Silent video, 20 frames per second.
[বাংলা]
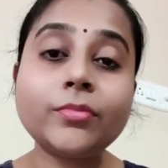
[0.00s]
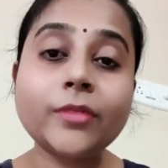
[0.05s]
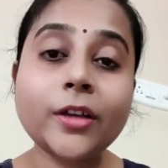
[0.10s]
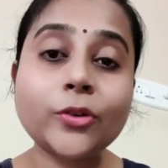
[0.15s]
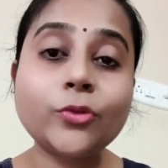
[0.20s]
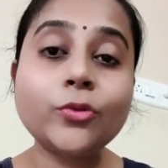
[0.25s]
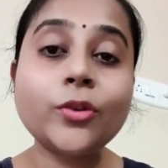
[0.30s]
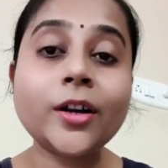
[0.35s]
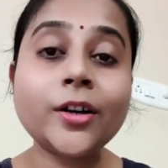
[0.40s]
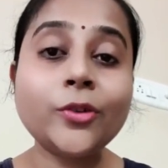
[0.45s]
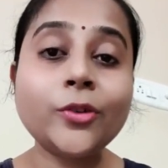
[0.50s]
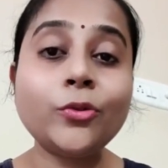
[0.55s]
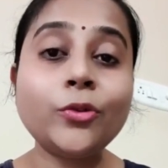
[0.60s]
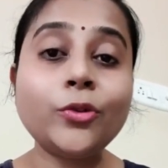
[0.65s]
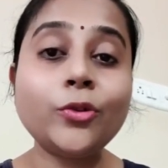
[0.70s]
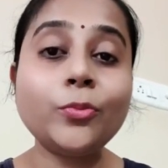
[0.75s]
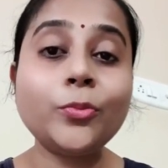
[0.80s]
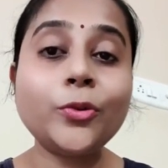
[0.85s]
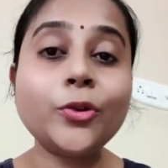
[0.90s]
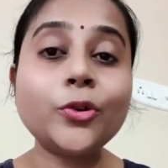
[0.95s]
একটুখানি
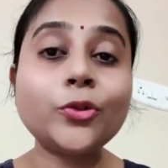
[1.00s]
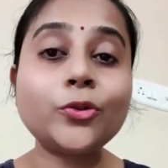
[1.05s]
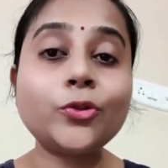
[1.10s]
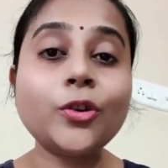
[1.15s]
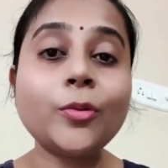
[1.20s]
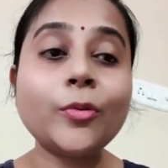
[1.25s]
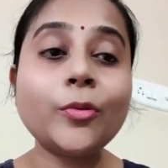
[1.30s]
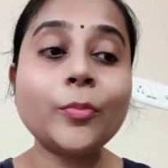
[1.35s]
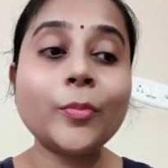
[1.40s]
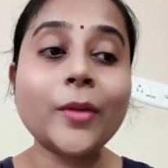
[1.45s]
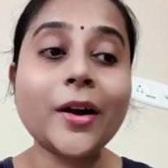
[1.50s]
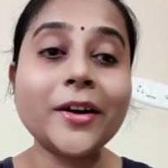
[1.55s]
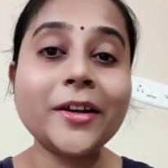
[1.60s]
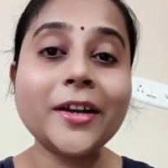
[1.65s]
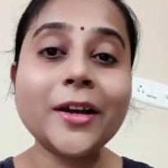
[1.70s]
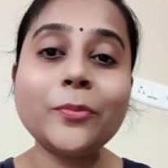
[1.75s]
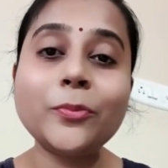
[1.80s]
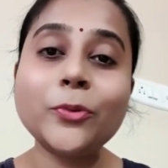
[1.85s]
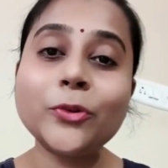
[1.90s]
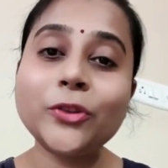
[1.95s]
হলেও বিরক্ত এবং
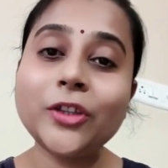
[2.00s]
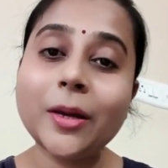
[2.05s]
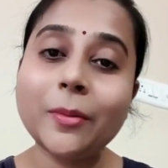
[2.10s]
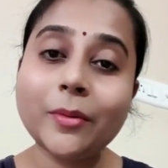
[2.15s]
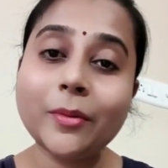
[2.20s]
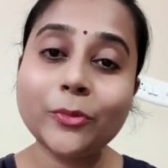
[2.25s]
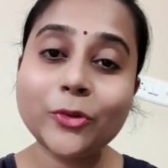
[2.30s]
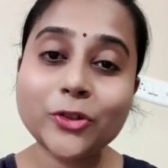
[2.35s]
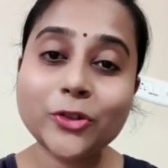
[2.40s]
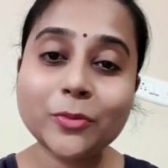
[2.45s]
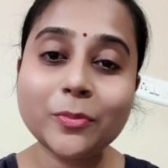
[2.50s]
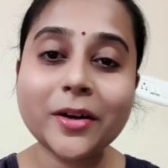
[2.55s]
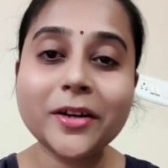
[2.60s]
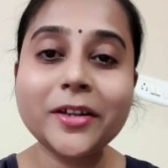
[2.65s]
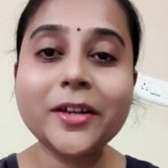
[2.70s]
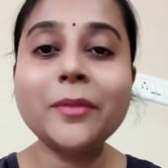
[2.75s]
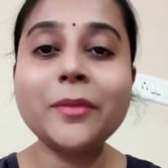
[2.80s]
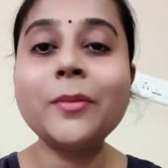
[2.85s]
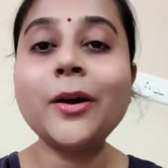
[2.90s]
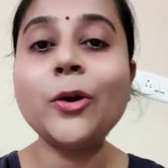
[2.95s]
মারিয়ার প্রতি আমার মনে হচ্ছে
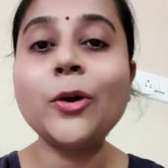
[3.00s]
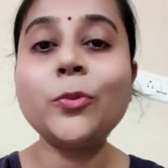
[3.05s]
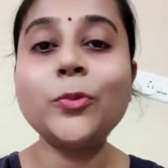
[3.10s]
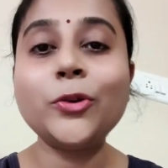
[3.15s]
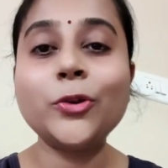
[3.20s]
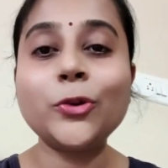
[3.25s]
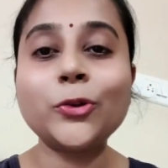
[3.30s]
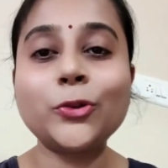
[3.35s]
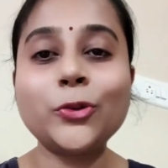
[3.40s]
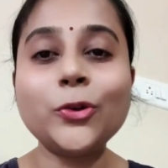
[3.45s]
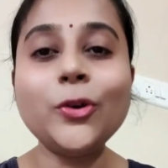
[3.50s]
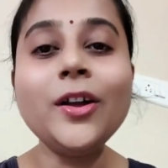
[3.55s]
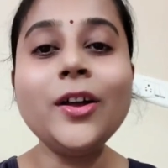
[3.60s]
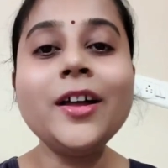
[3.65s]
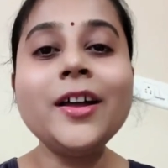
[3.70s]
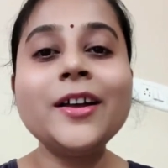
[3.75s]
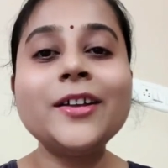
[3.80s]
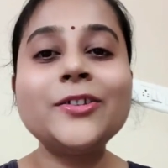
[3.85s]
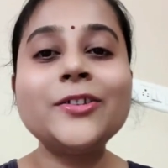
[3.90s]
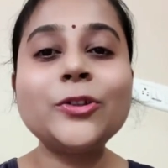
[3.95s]
মারিয়ার মাও বিরক্ত
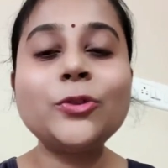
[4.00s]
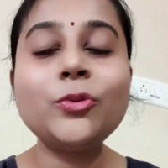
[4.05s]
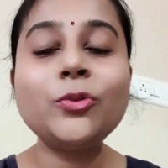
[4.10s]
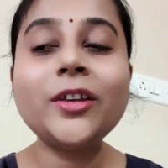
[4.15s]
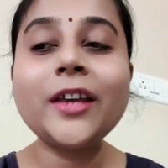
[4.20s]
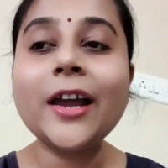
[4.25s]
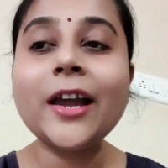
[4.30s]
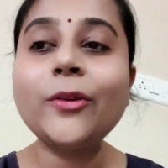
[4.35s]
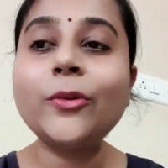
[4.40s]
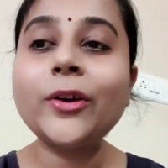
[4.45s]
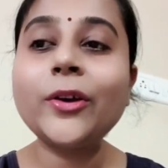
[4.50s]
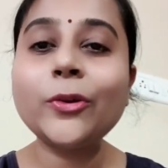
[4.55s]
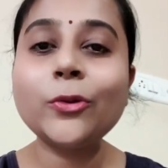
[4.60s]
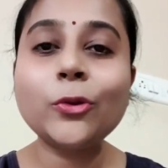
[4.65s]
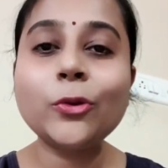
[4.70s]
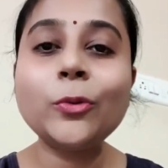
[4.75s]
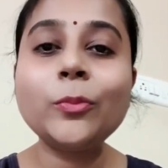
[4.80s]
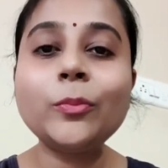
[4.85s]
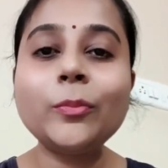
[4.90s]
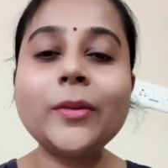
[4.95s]
যে তুই কেন
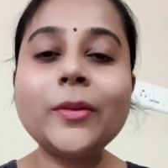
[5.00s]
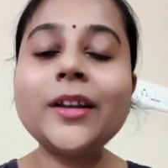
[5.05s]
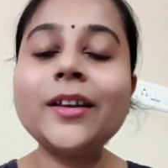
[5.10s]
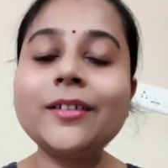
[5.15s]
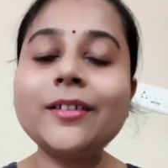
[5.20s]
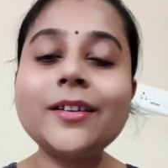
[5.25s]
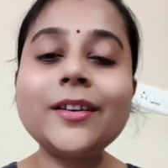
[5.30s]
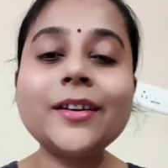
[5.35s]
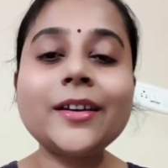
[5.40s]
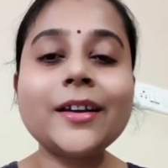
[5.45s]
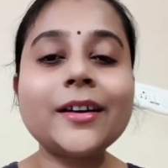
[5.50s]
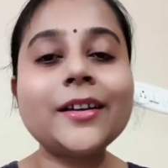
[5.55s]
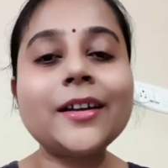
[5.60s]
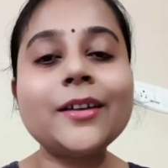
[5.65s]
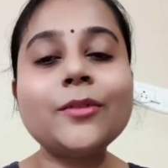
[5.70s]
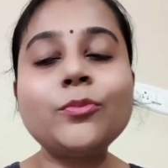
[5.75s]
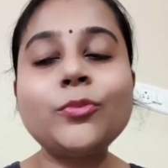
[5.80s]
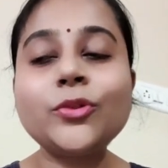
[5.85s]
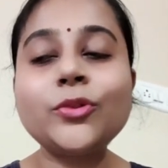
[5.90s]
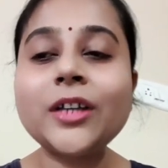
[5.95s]
এরকম মানে এটা
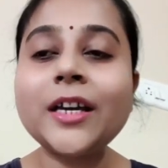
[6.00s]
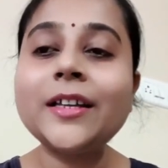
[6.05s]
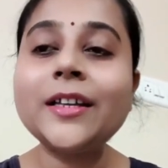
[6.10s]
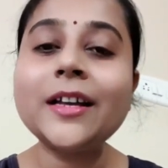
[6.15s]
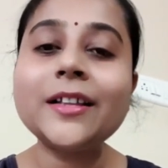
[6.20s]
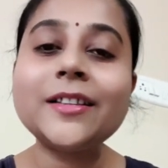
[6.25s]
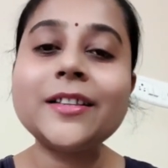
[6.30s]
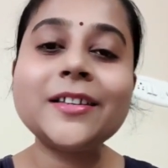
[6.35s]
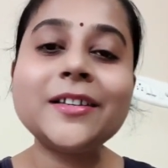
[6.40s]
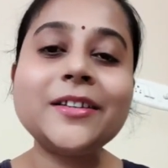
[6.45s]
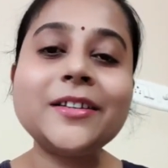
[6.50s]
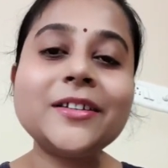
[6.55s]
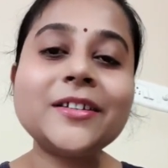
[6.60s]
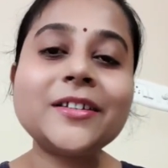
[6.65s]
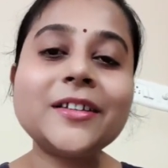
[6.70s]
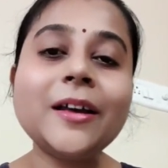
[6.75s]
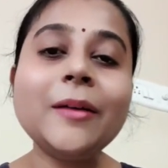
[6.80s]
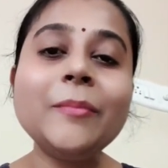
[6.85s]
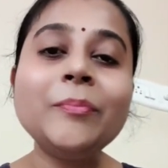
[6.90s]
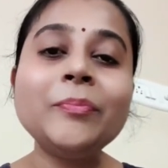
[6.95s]
একটা বোঝাই যাচ্ছে
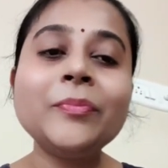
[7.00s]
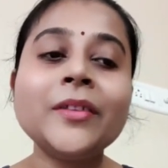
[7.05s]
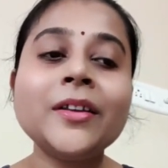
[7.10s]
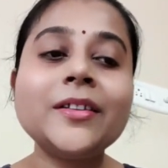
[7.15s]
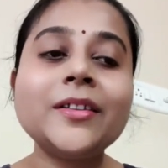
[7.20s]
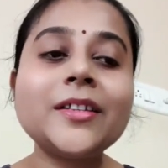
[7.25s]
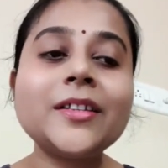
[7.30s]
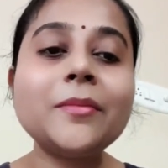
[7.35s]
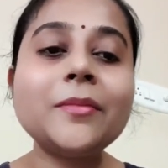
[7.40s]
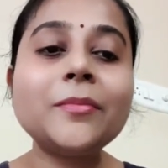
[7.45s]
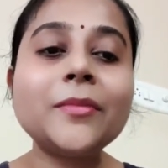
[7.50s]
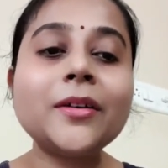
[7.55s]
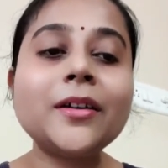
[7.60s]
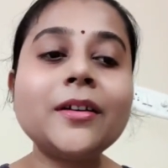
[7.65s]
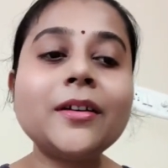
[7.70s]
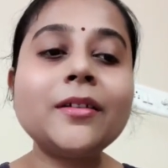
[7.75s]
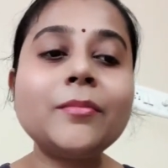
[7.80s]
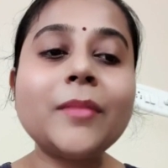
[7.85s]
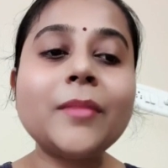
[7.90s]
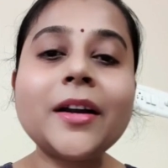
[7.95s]
জিনিসটা যে
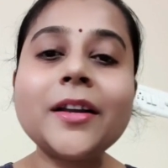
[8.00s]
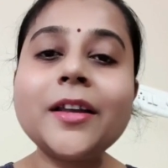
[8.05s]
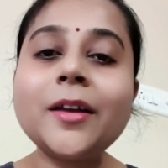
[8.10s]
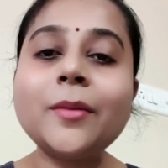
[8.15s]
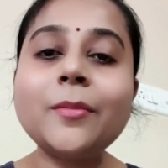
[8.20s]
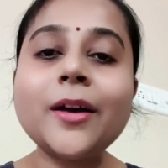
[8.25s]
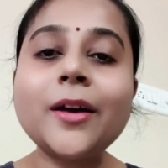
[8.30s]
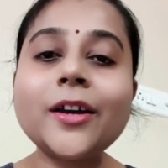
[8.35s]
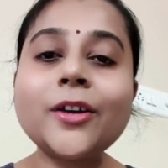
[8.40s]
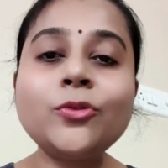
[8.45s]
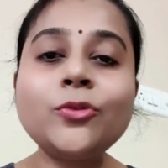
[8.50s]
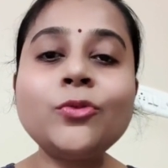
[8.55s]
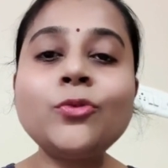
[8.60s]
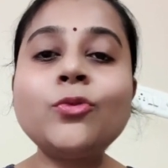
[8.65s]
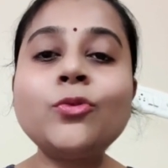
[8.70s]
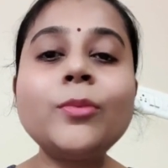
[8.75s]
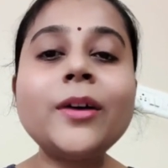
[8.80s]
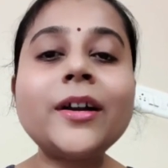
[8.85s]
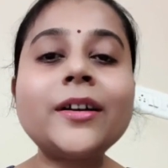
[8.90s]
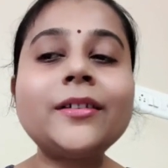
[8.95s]
মারিয়ার মা কিন্তু
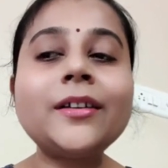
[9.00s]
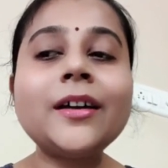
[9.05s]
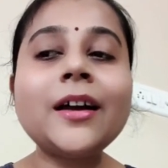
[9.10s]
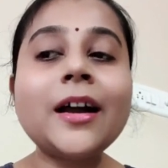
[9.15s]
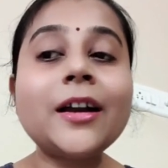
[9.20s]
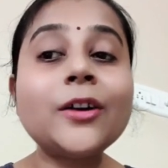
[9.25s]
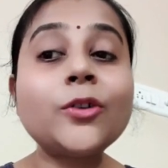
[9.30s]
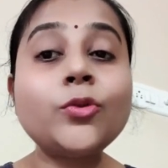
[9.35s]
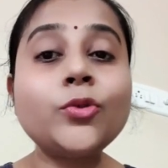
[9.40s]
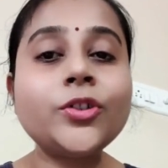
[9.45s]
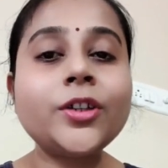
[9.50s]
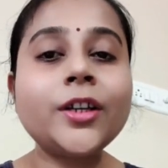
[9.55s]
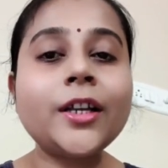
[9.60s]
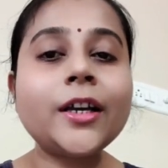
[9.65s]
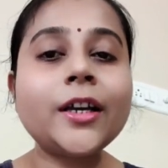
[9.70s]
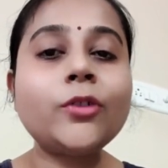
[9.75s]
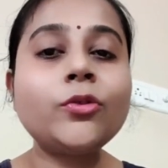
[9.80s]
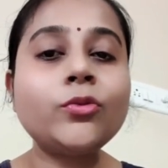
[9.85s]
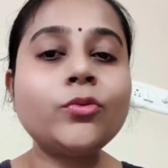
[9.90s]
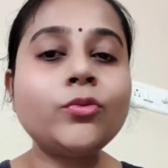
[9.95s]
খুব একটা আর খুশি
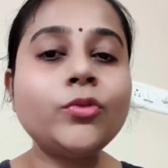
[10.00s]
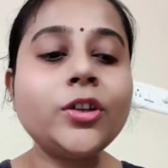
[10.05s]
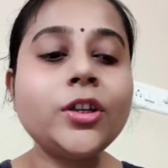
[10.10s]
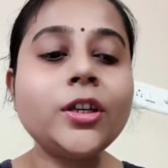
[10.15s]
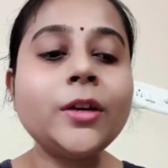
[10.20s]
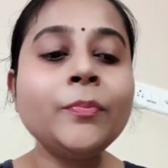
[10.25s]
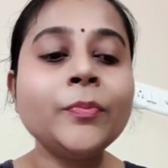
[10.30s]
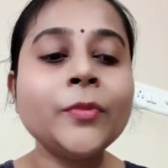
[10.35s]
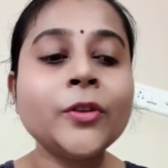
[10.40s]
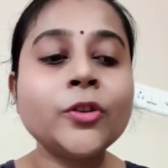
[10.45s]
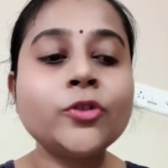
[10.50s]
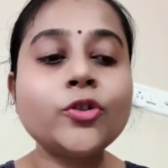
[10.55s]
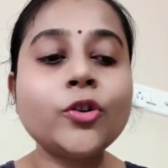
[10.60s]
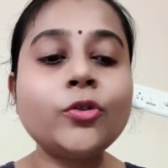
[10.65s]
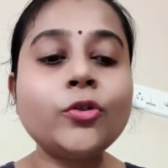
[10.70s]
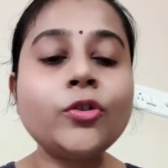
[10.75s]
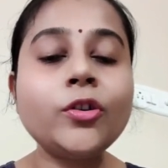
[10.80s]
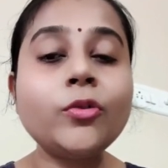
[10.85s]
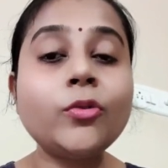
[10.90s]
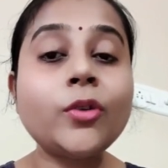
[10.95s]
নেই কারণ উনি
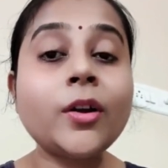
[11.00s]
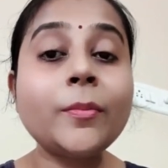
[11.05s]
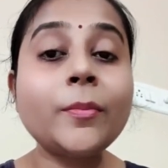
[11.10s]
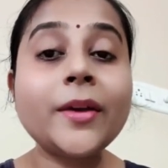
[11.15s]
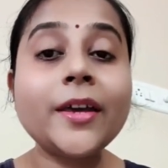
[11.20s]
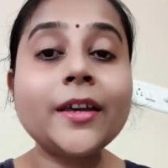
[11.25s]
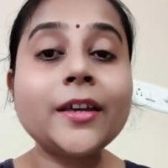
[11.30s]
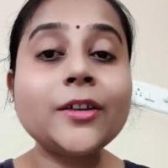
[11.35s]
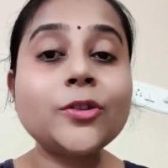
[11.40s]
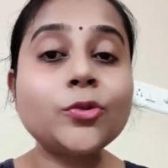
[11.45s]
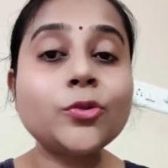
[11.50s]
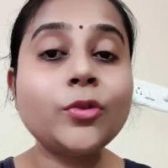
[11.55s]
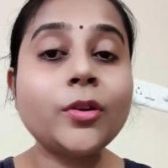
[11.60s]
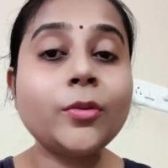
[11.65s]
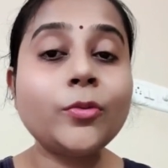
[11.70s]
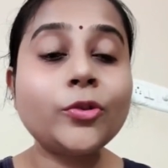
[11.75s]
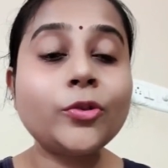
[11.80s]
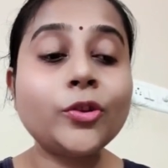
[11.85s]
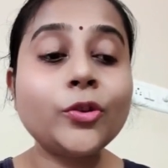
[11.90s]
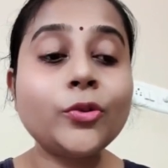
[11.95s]
যখন ওই ওরা মেয়েকে
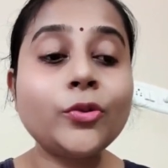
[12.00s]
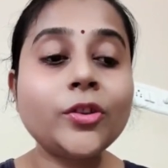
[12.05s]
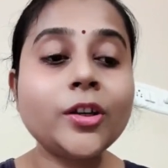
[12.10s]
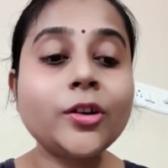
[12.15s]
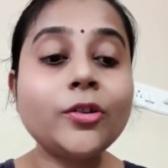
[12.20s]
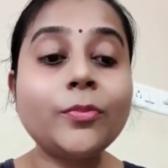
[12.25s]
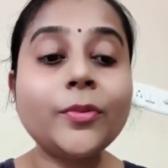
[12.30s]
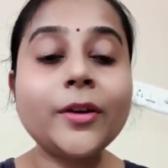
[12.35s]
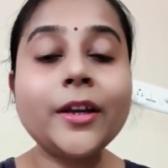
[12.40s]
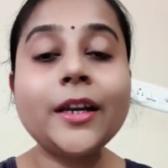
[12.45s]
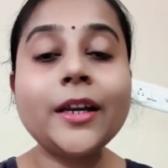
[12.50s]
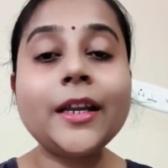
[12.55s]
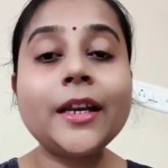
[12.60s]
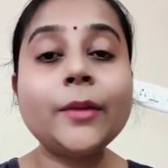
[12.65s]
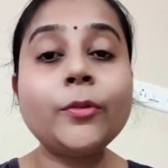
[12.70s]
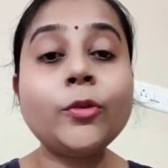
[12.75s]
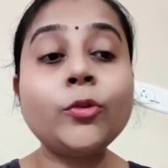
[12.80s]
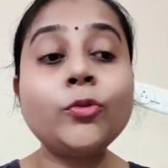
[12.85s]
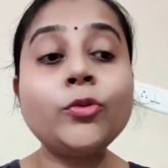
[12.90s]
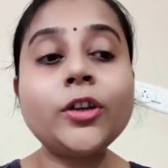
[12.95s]
স্কুলে ভর্তি করে দিয়ে
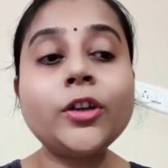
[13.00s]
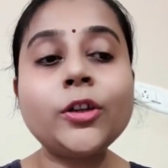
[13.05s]
ফিরলেন এবং উনি